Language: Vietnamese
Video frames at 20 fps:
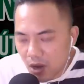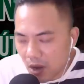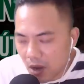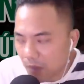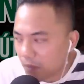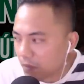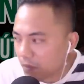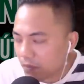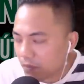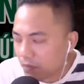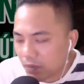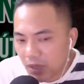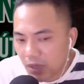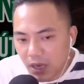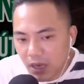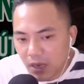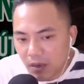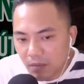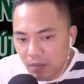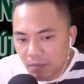cổng
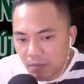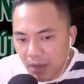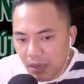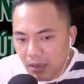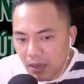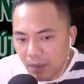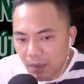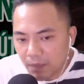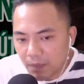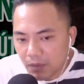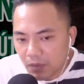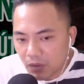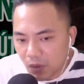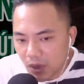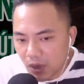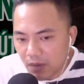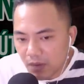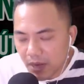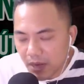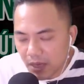thì bắt gặp
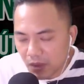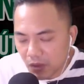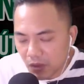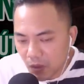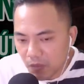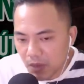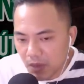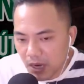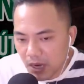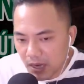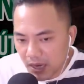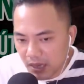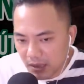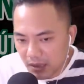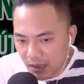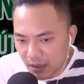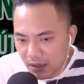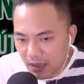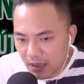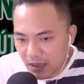Tuân với thằng Tùng đang đi
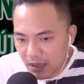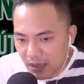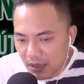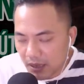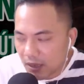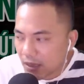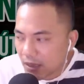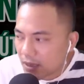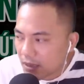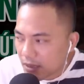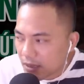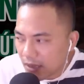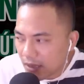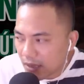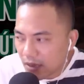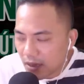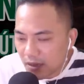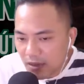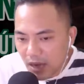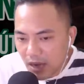tới. Nhật
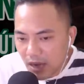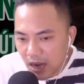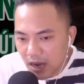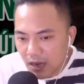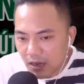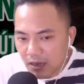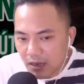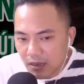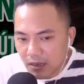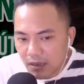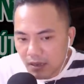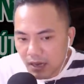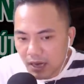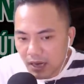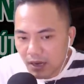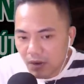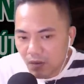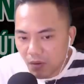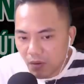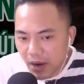hớn hở
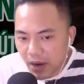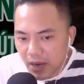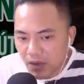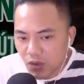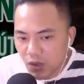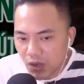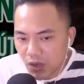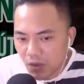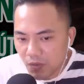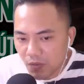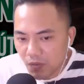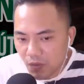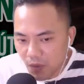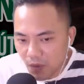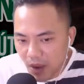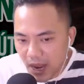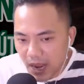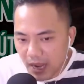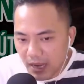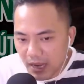định khoe chuyện hôm
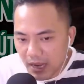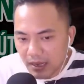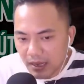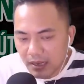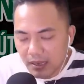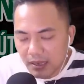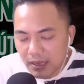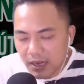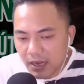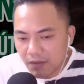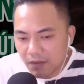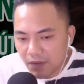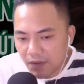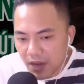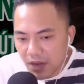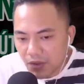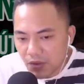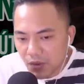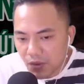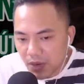qua khi
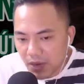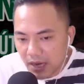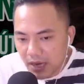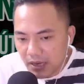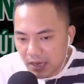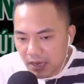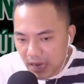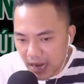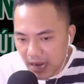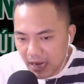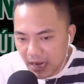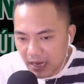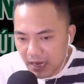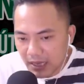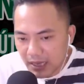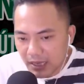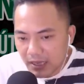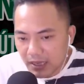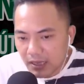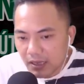về chú Kiên kể.
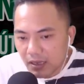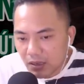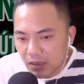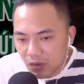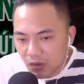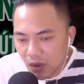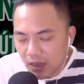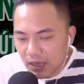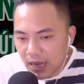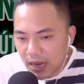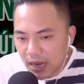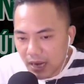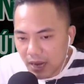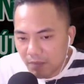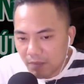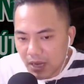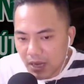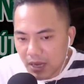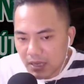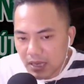Tuân cả
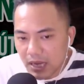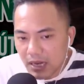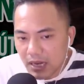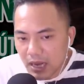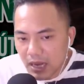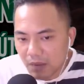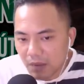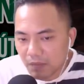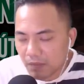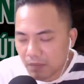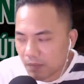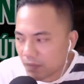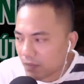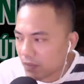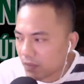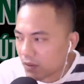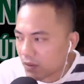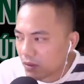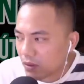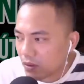lâm đã chặn họng:
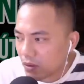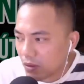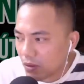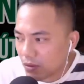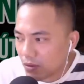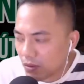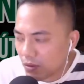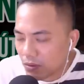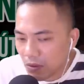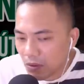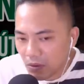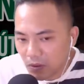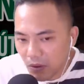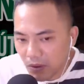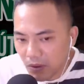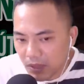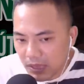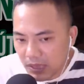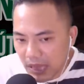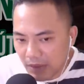Thôi thôi thôi
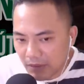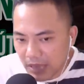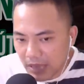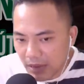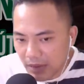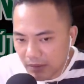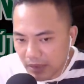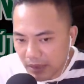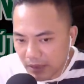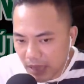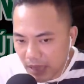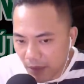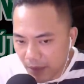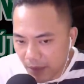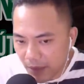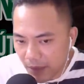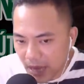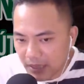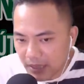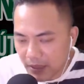thôi tao tao tao tao
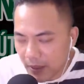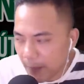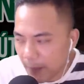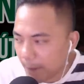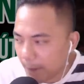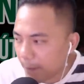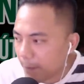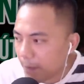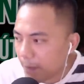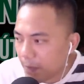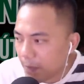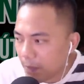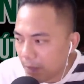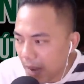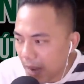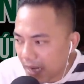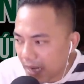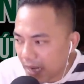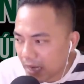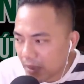biết.
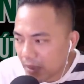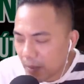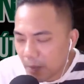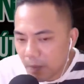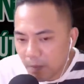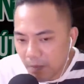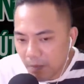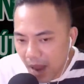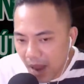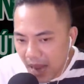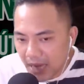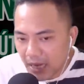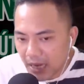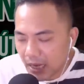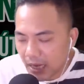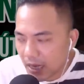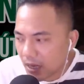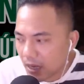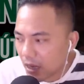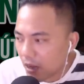Mày mày
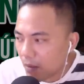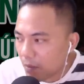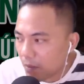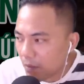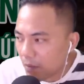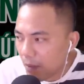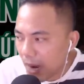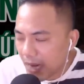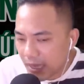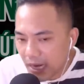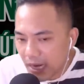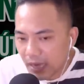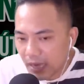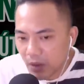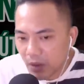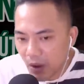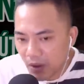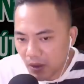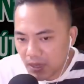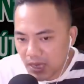mày định
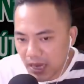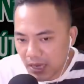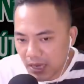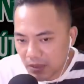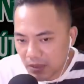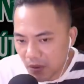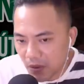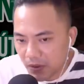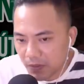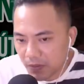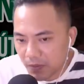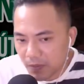nói gì rồi?